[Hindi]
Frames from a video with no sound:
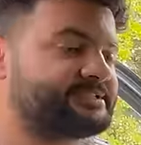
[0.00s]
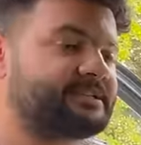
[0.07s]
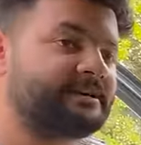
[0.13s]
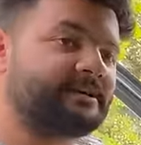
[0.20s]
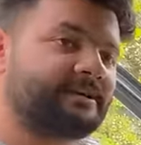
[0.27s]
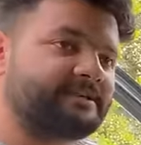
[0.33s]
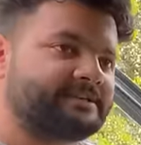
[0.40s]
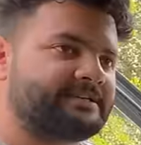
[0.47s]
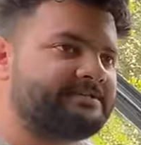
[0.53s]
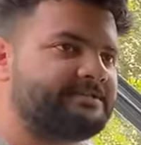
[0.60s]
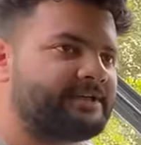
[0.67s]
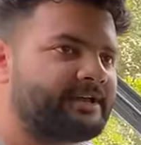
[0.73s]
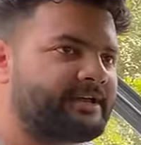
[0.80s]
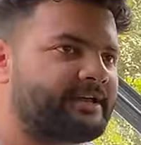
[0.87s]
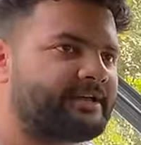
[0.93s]
इसका कलर चेंज भी
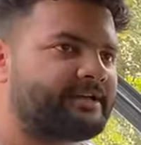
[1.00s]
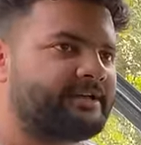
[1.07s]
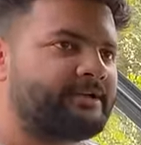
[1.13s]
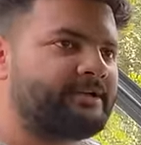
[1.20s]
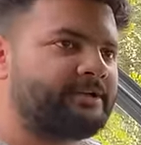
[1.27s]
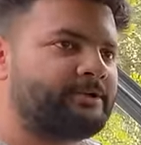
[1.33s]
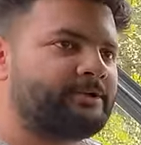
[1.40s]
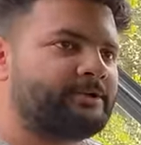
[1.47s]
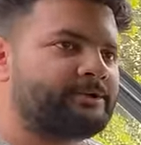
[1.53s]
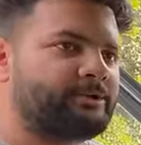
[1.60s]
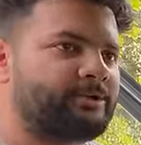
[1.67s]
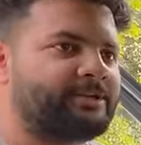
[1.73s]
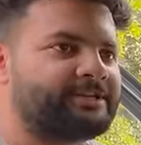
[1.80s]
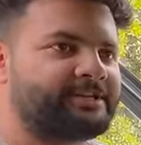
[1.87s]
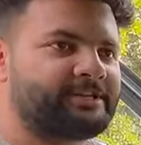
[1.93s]
कराया है
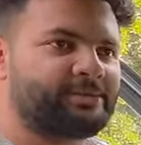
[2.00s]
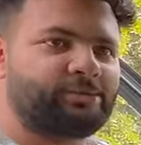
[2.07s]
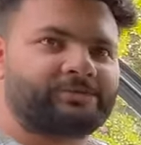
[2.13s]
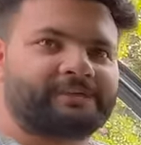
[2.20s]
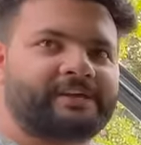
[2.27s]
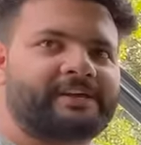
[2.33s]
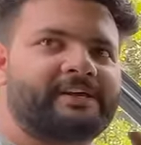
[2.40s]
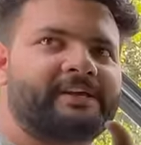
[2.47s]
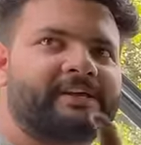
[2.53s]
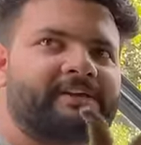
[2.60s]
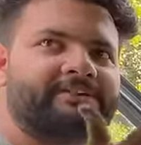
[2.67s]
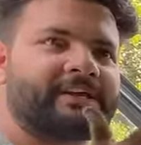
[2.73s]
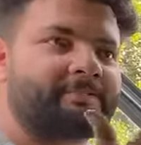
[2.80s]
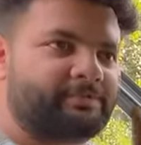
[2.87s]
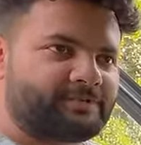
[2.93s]
तो इतनी दूर से ये
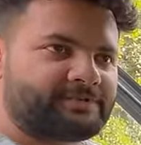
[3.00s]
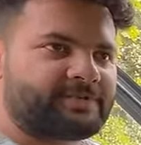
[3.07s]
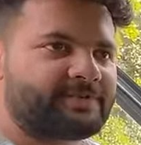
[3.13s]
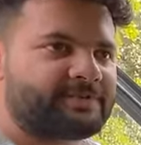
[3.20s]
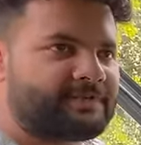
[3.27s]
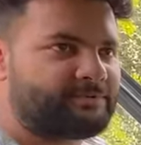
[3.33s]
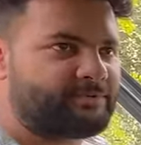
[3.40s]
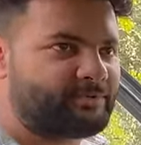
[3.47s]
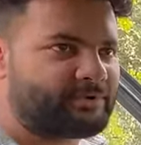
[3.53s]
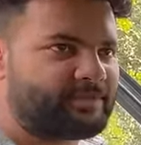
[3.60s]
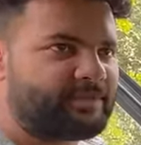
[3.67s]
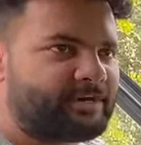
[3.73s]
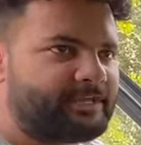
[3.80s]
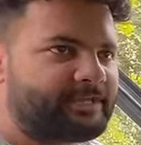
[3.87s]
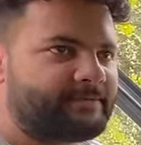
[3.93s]
जयपुर से जयपुर की
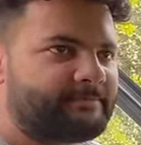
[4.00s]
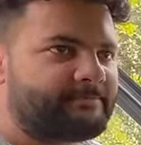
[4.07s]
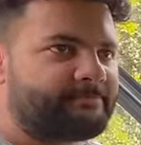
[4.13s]
गाड़ी है